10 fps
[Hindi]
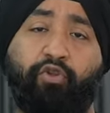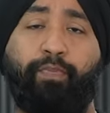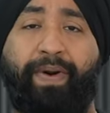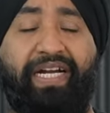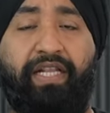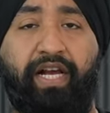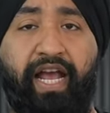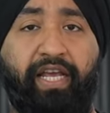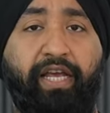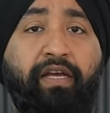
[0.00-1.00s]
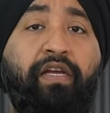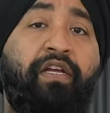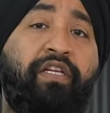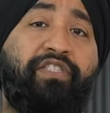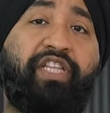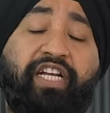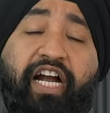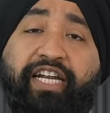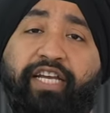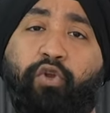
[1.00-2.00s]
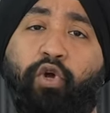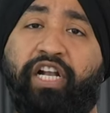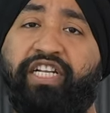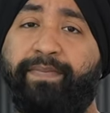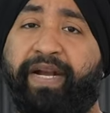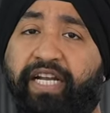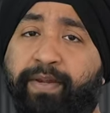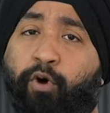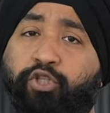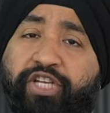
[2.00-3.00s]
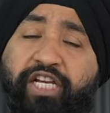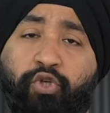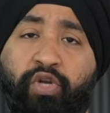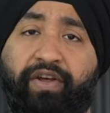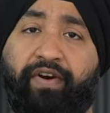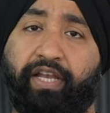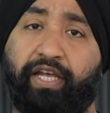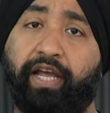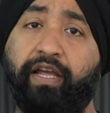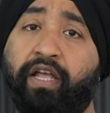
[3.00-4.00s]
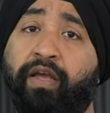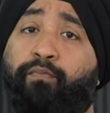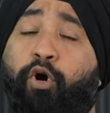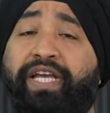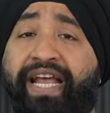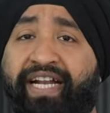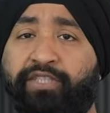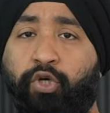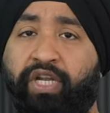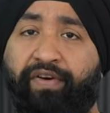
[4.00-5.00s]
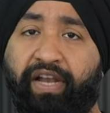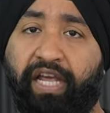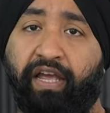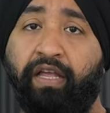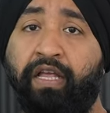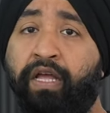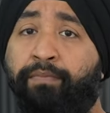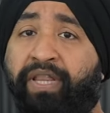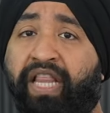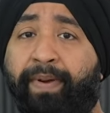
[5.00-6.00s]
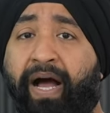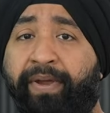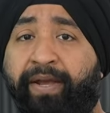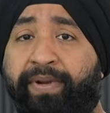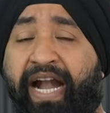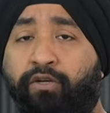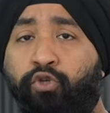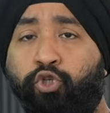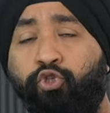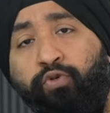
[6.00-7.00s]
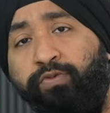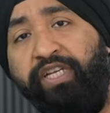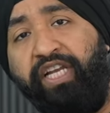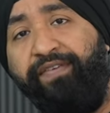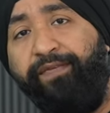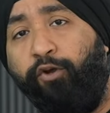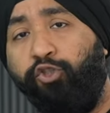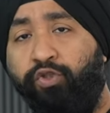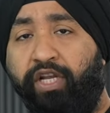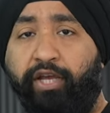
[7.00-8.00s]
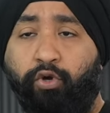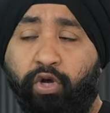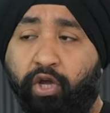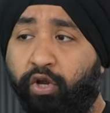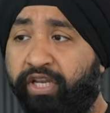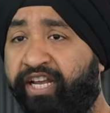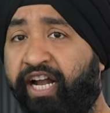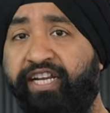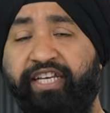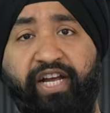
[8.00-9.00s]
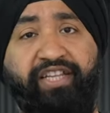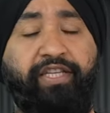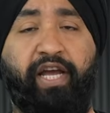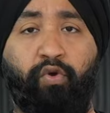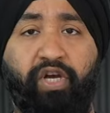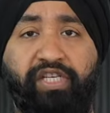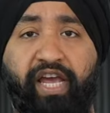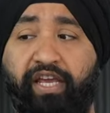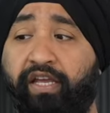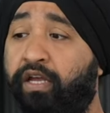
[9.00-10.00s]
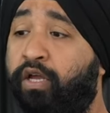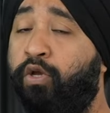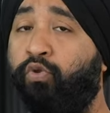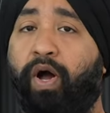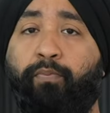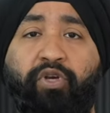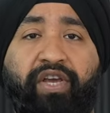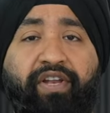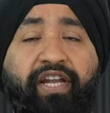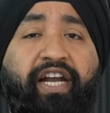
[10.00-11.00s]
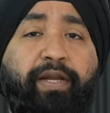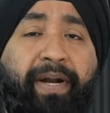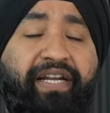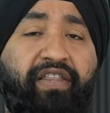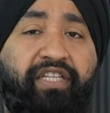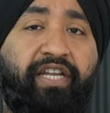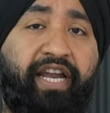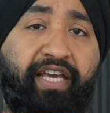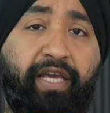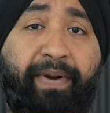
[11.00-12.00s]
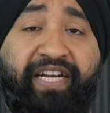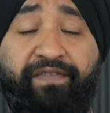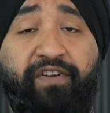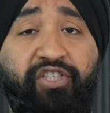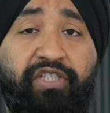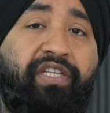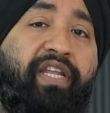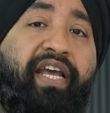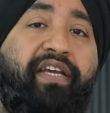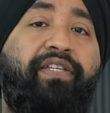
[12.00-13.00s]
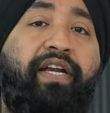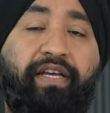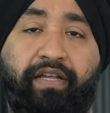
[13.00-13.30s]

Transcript: दो पार्ट्स लगाएंगे जिसे गाड़ी की लुक अल्टीमेटली बहुत चेंज होने वाली है बहुत एनहेंस होने वाली है मतलब आप एक ब्रांड न्यू जो शोरूम से निकली हुई फॉर्चुनर देखोगे और एक गाड़ी यहाँ से तैयार होकर जाएगी तो आपको ये वाली गाड़ी बेटर नजर आएगी बेटर फिनिशिंग नजर आएगी गाड़ी के